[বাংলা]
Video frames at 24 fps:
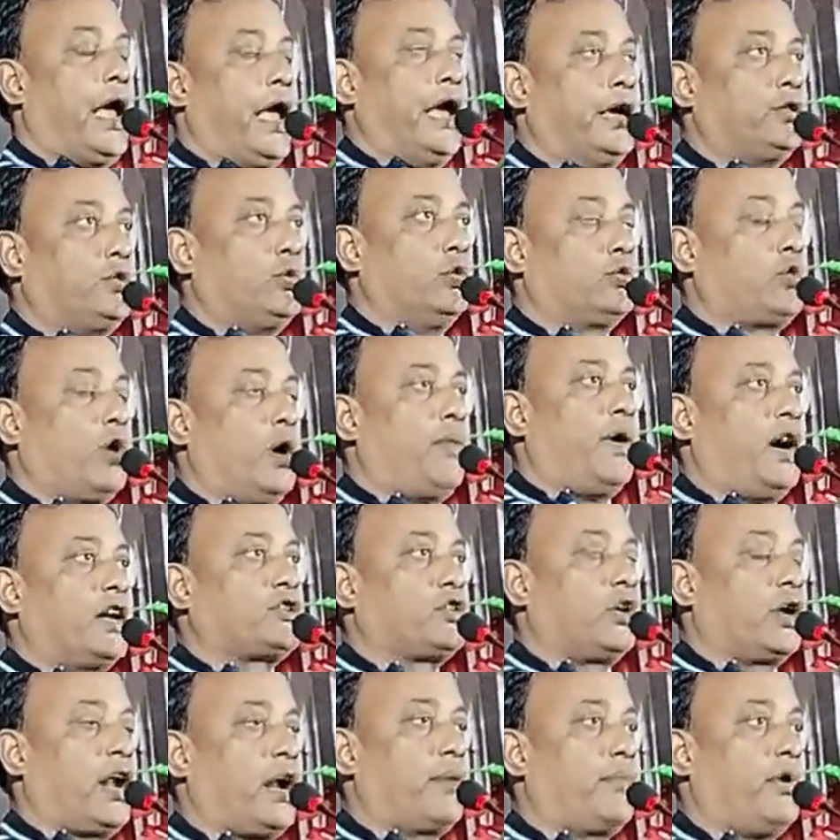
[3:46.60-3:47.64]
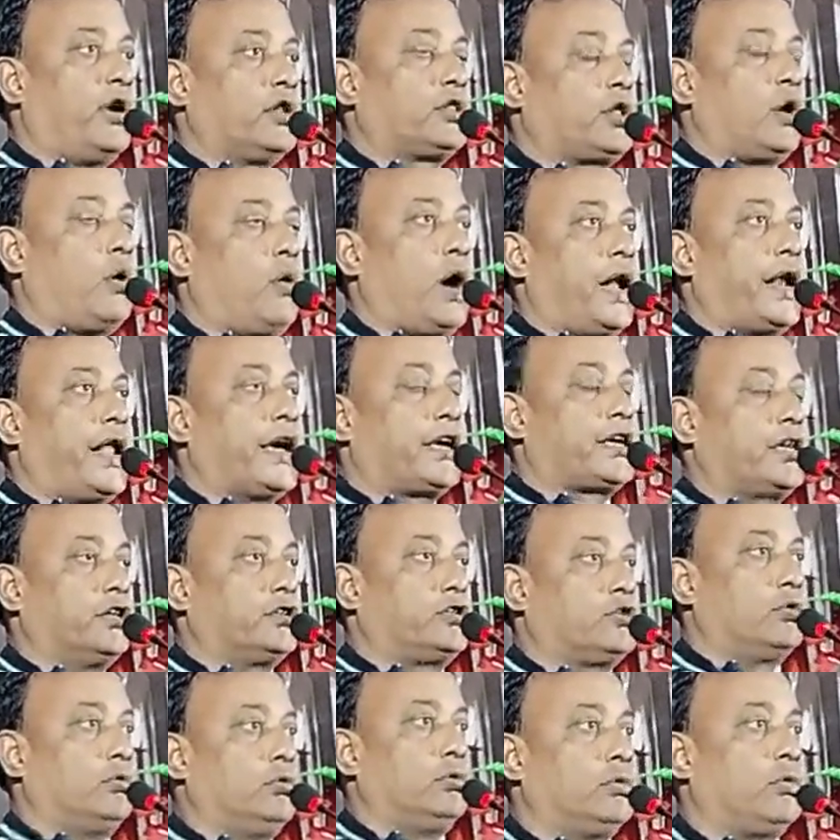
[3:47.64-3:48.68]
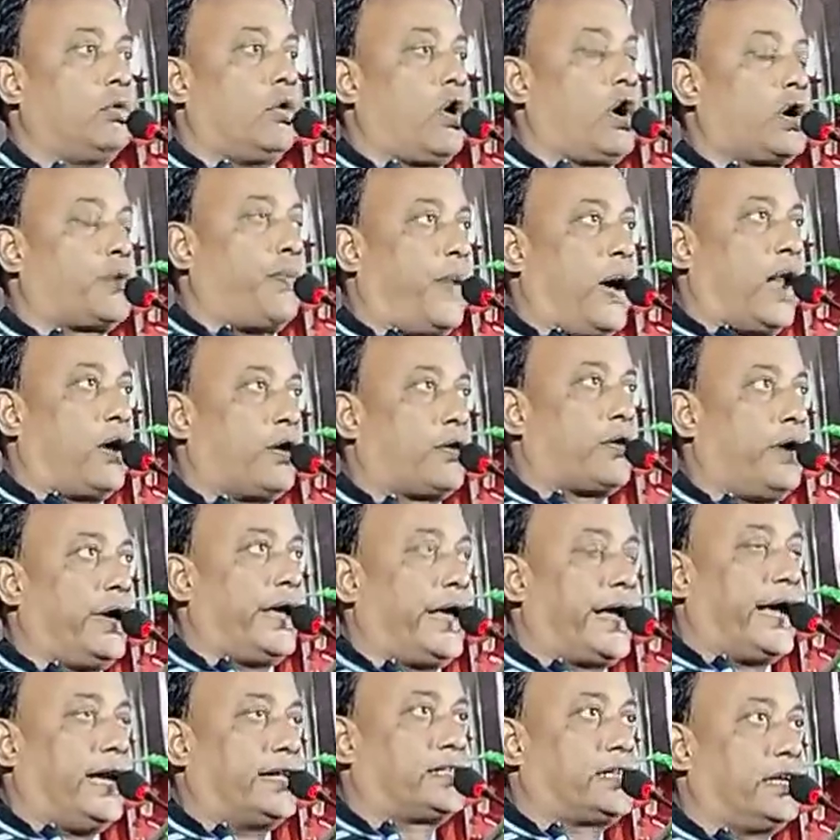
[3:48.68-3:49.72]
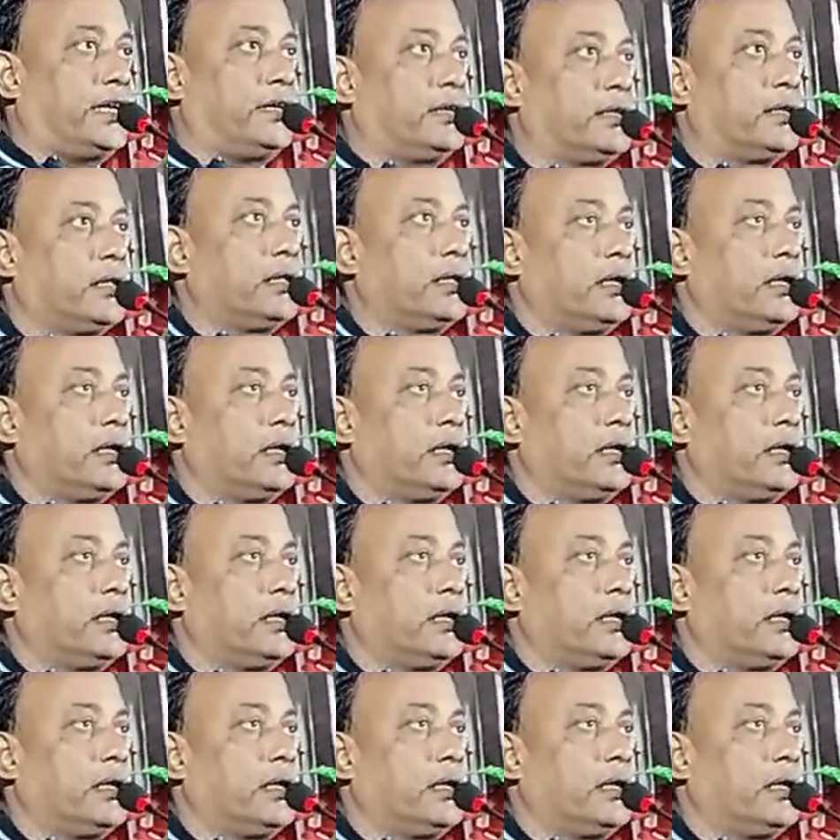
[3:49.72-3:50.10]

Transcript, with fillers: এই দুটো বছরের মধ্যে অনেক কিছু ওরট পালট হয়ে গেছে